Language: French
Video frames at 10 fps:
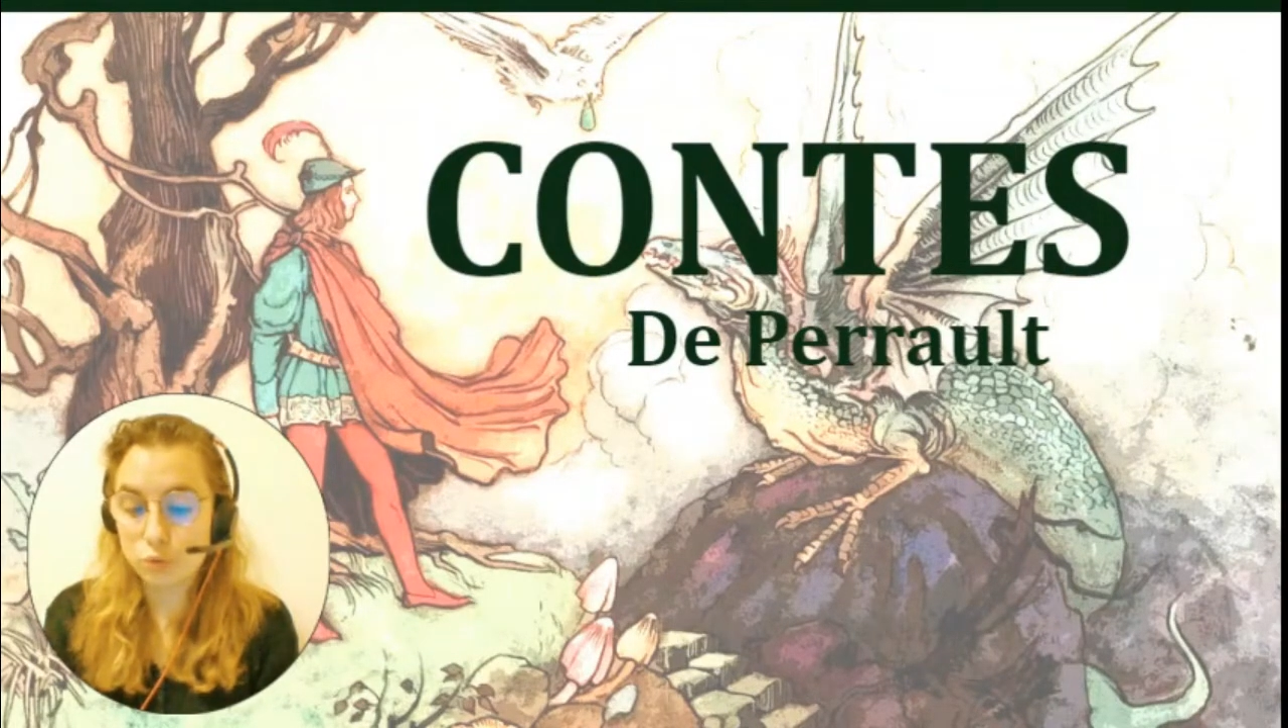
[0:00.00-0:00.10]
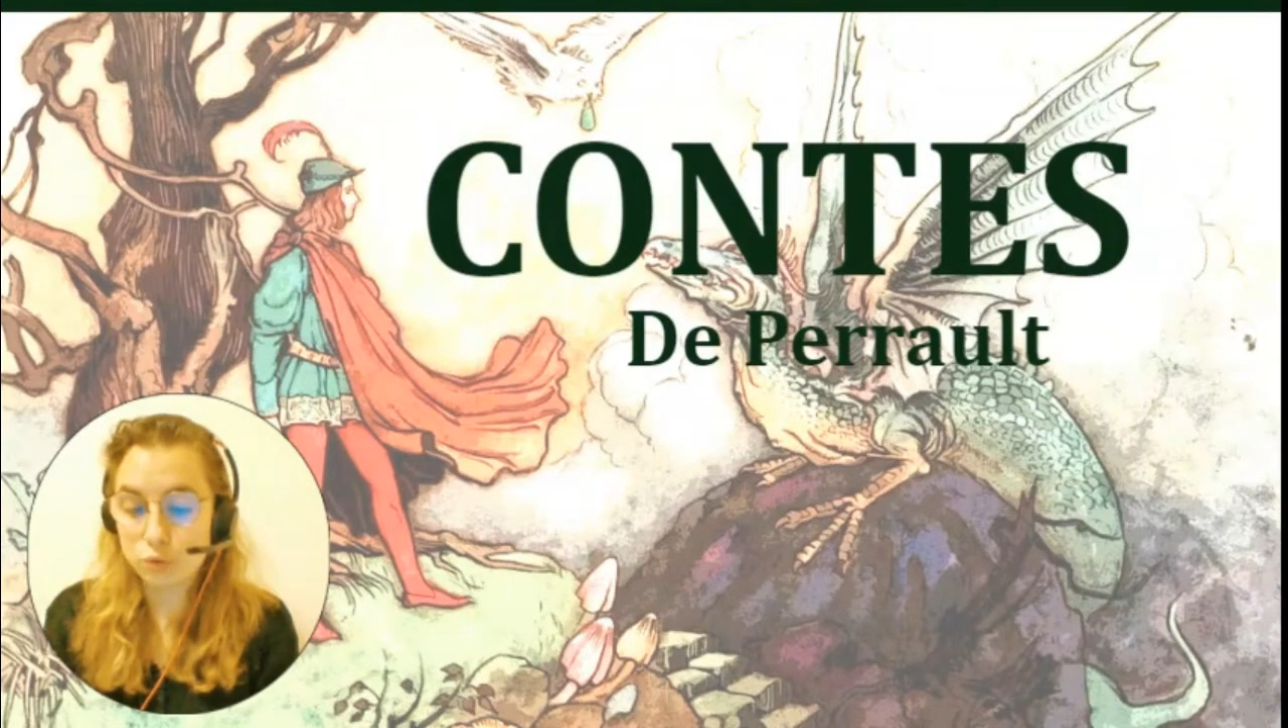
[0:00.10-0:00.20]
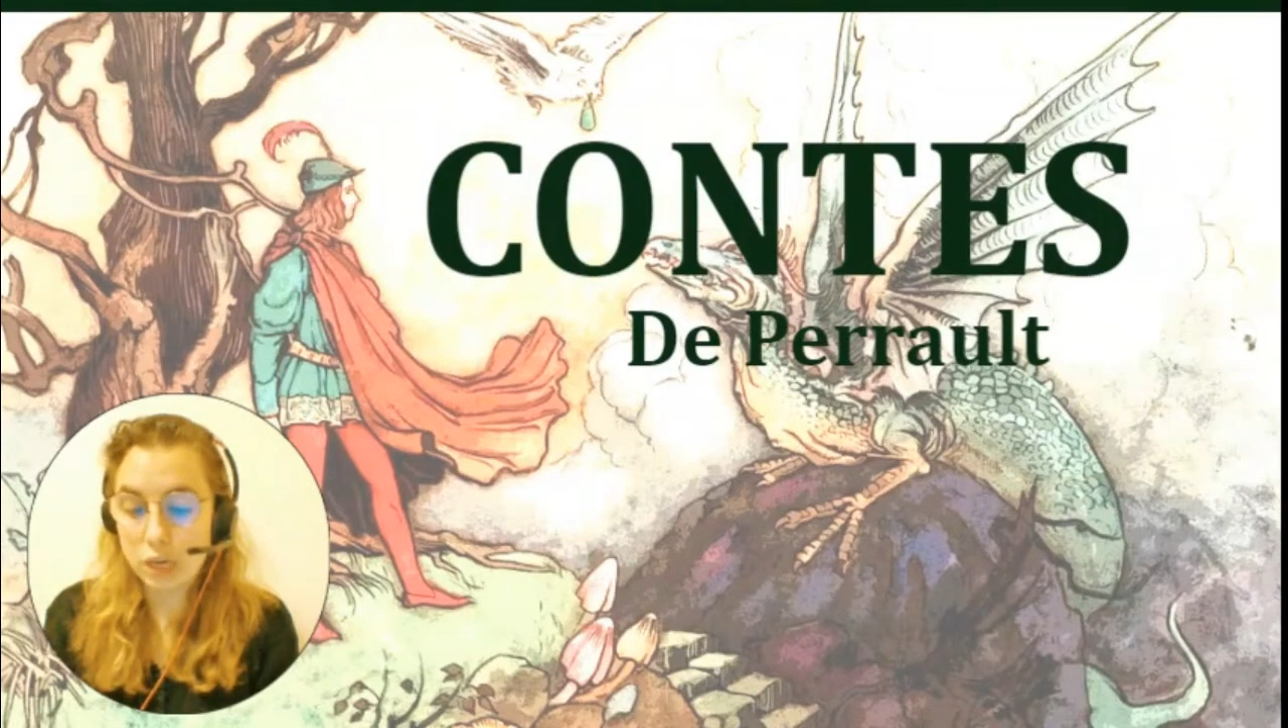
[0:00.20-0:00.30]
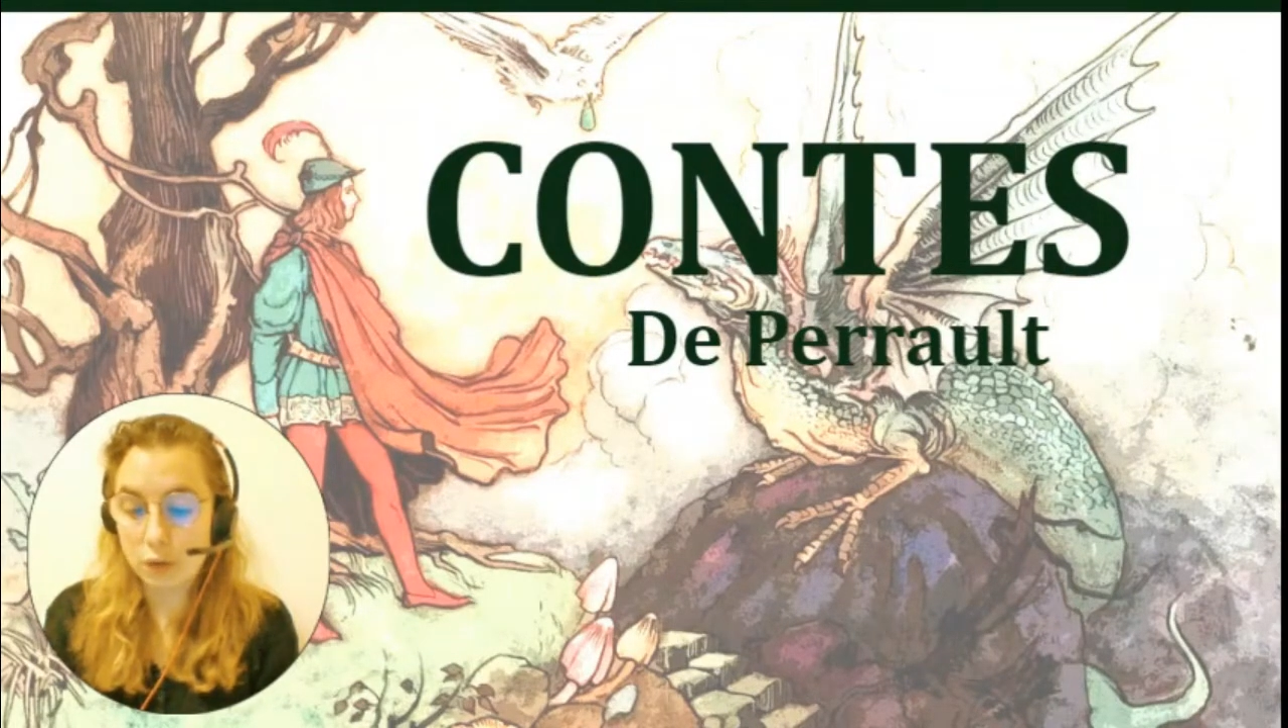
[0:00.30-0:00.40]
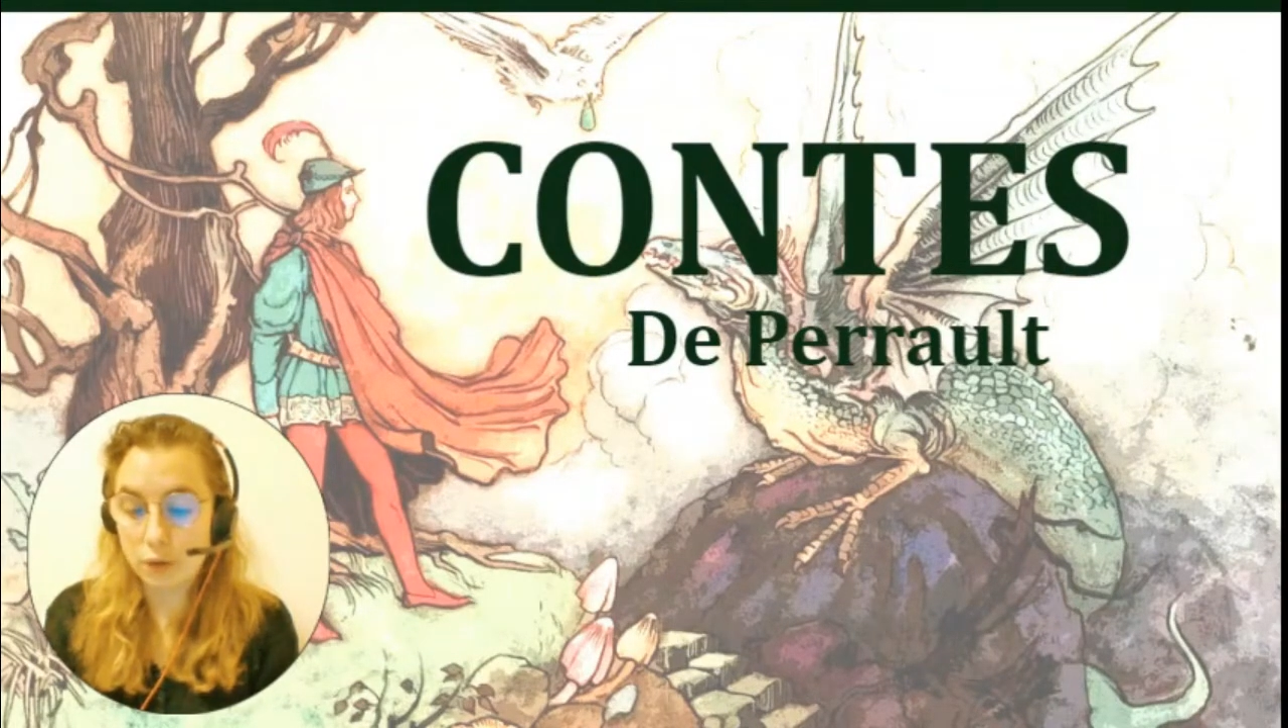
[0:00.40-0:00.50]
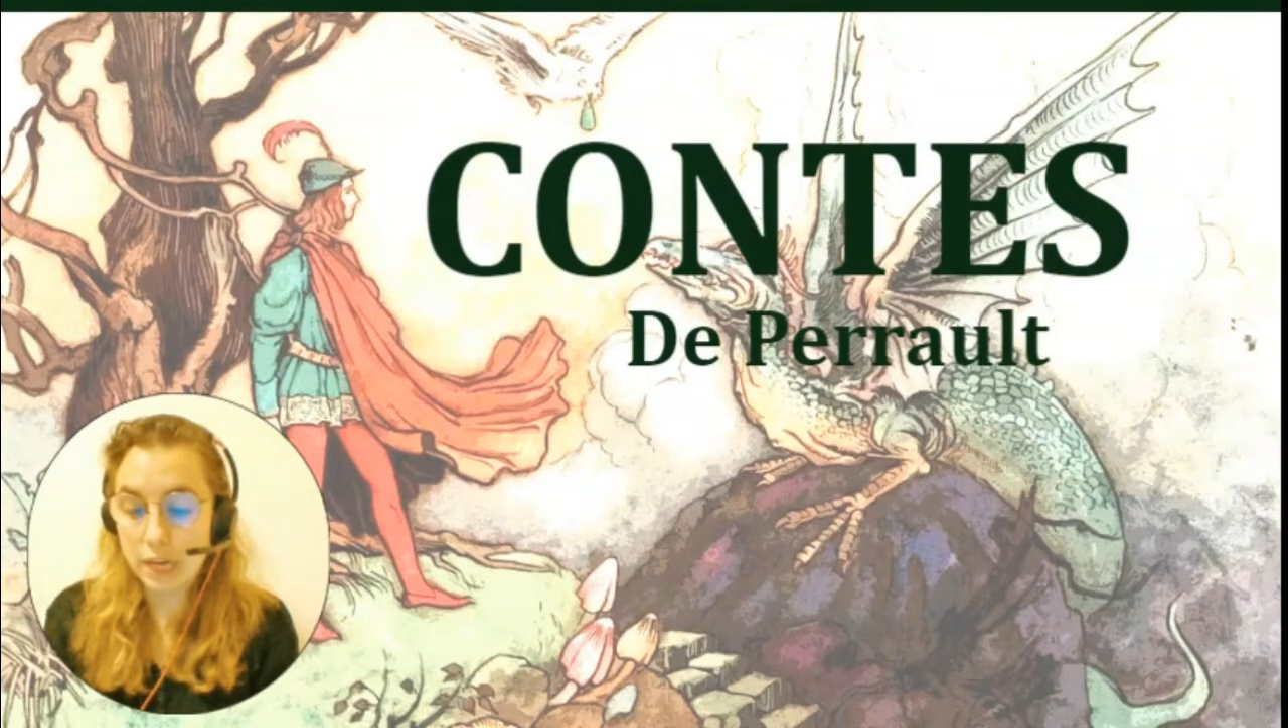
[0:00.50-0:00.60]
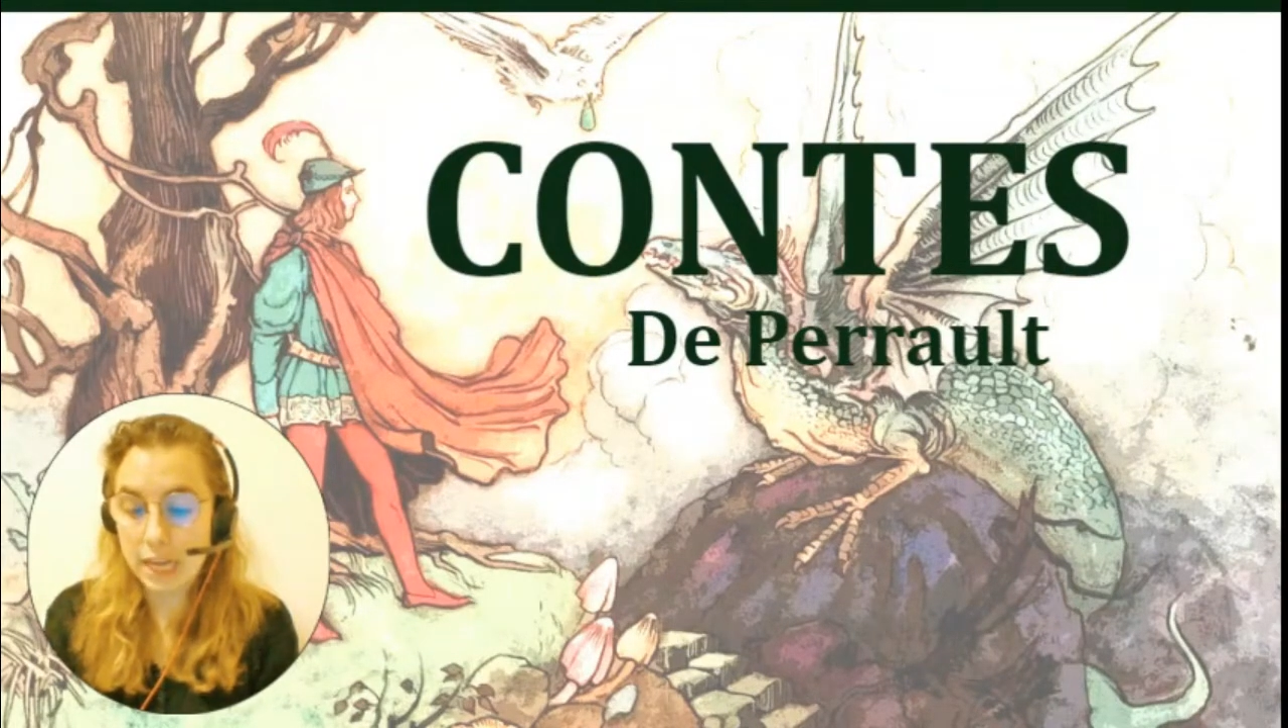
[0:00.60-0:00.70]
coutelas en